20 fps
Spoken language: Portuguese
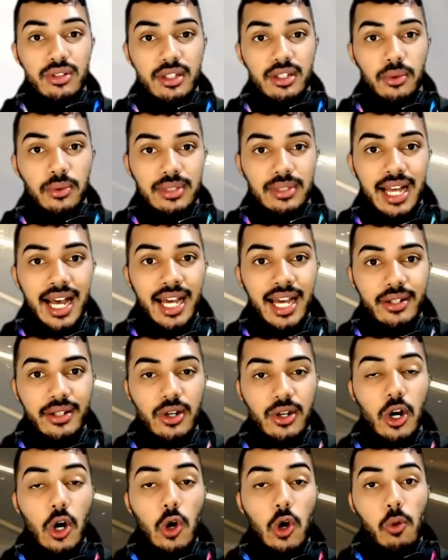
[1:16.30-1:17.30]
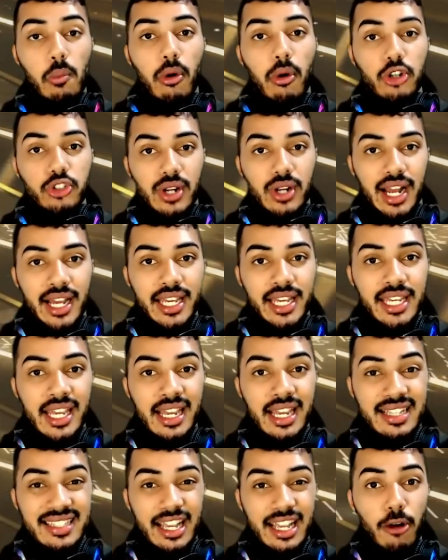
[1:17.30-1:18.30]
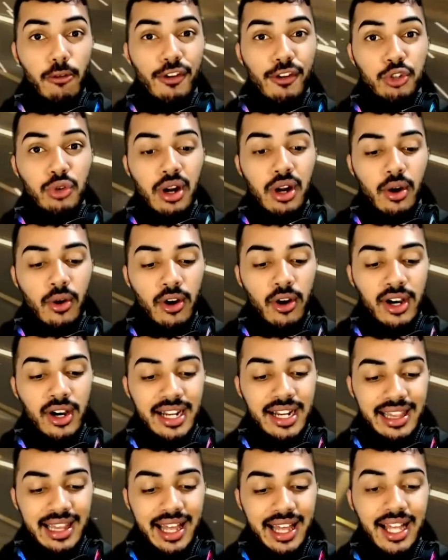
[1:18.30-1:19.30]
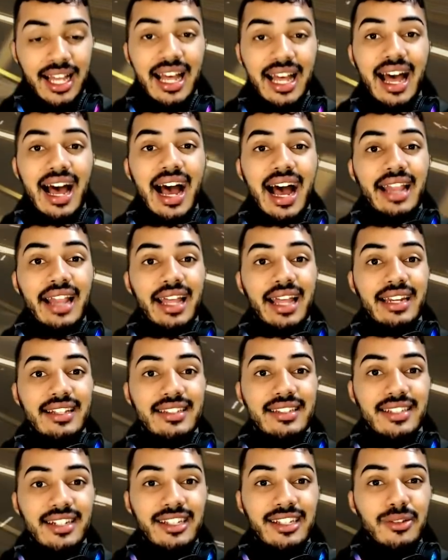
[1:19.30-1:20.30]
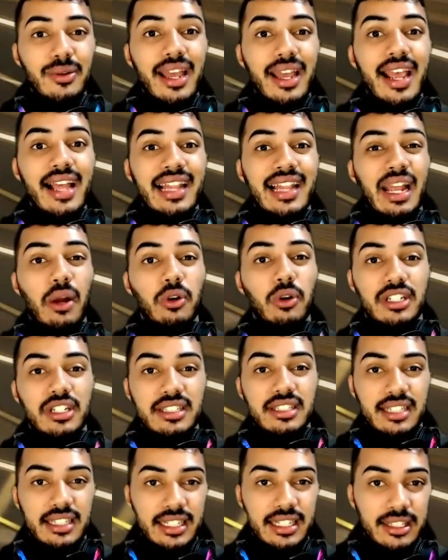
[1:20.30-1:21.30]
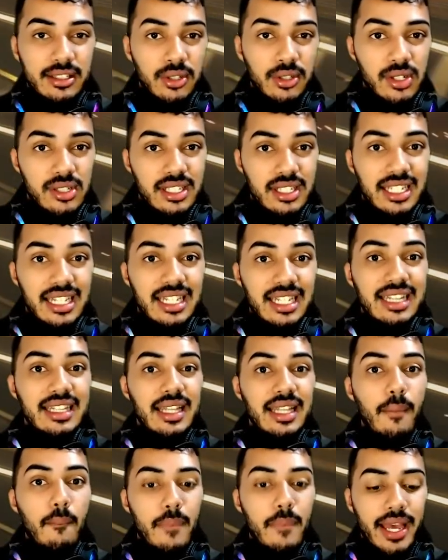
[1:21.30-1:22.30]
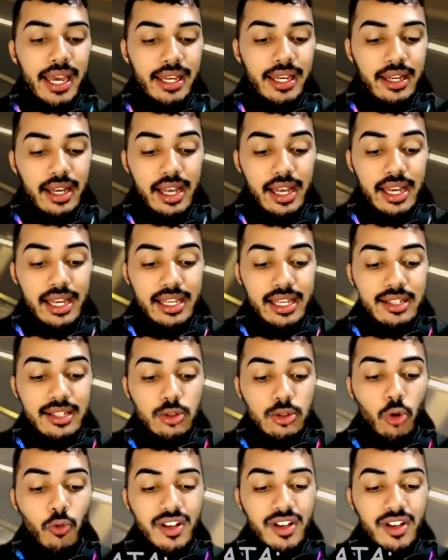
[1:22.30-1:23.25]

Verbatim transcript: secundário, o Boa Joga Aí, que saiu um vídeo agora lá analisando elenco de inscritos e também estou